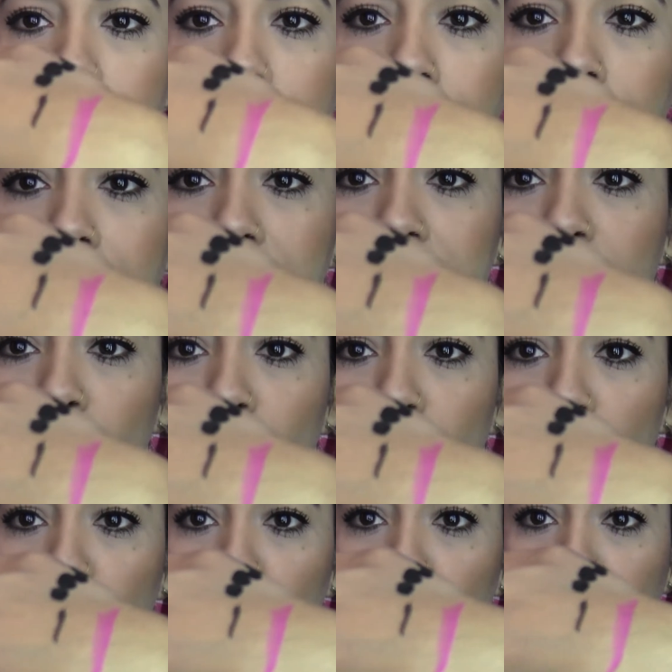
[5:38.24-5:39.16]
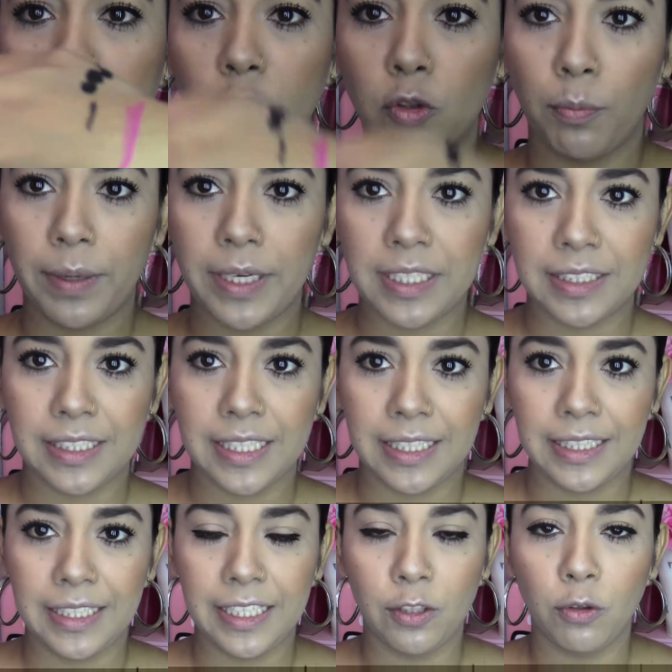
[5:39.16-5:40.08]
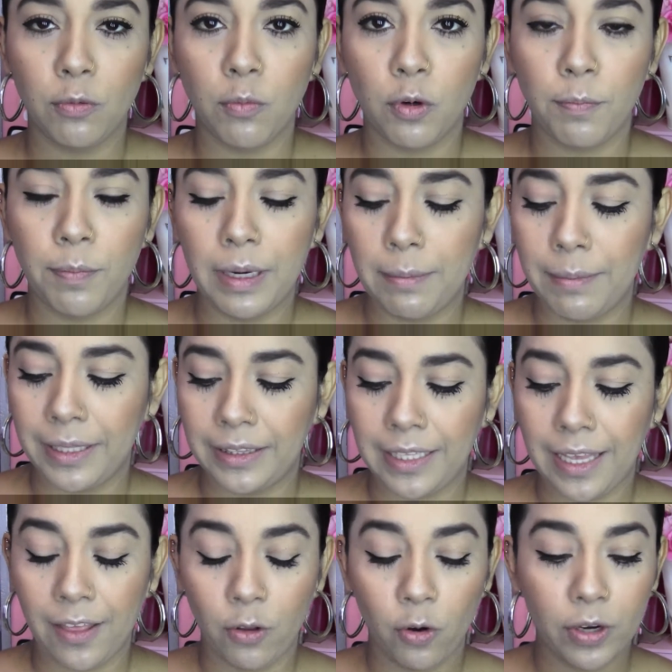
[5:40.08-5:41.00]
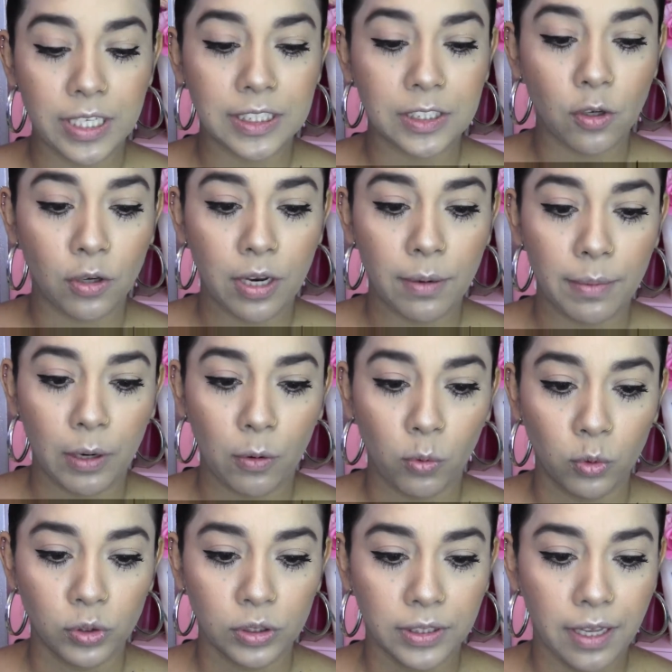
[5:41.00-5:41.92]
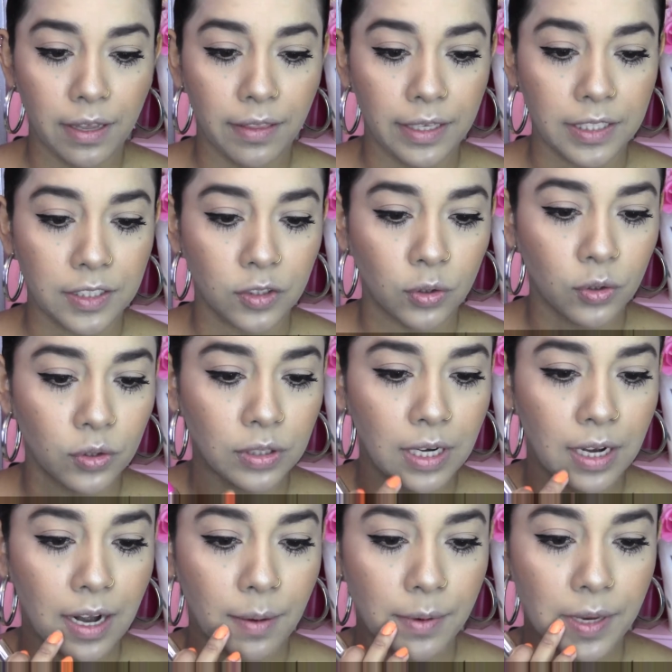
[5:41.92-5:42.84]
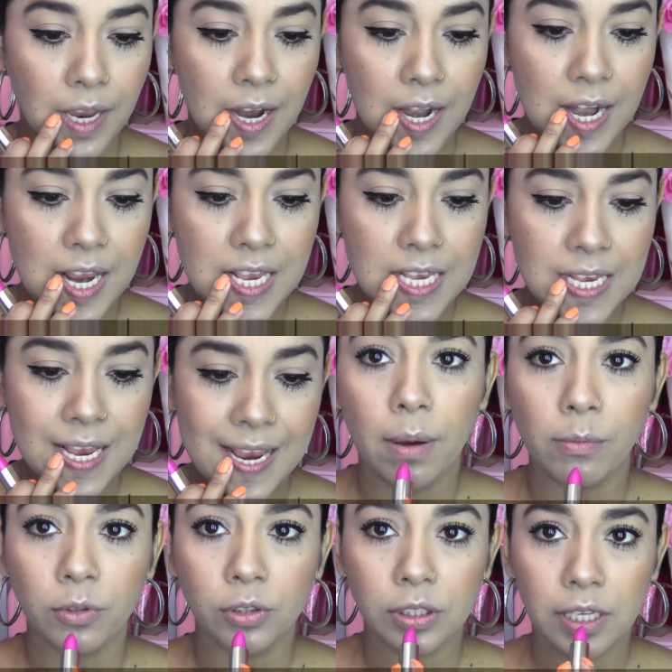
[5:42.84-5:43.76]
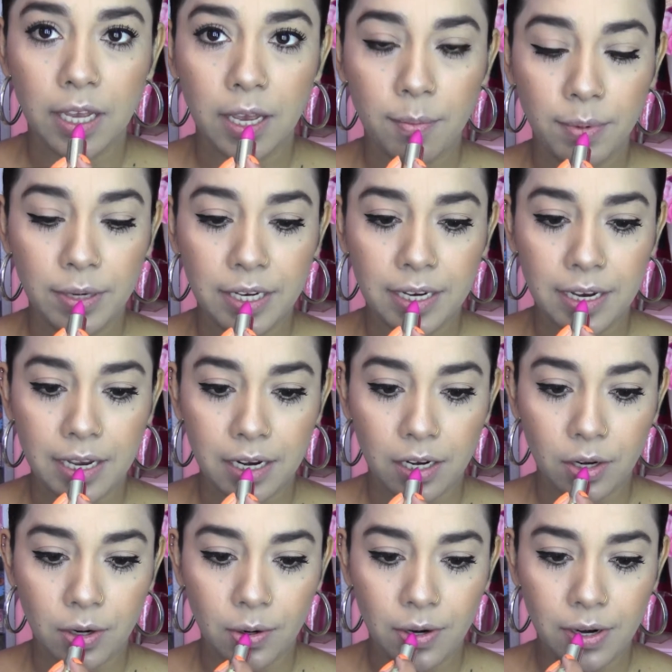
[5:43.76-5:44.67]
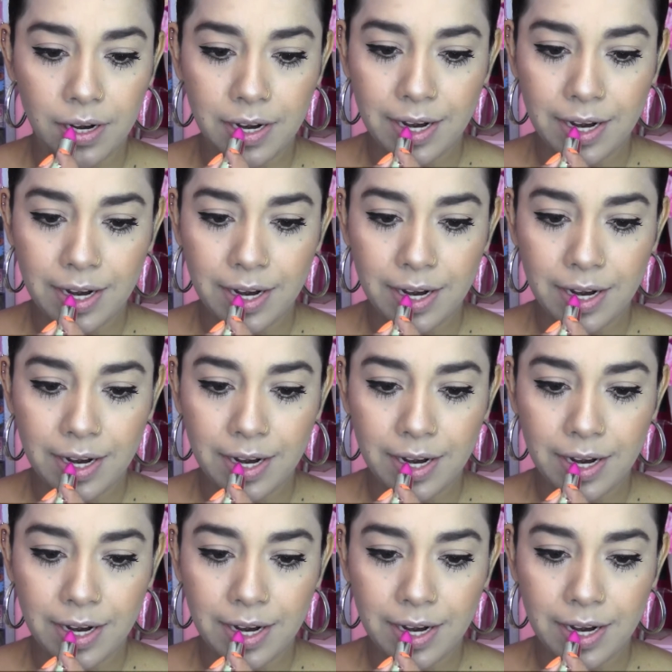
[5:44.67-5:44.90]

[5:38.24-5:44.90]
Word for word: Vean, es un rosa súper encendido y muy pigmentado. Es lo que me gusta de estos labiales. Vamos a aplicarlo.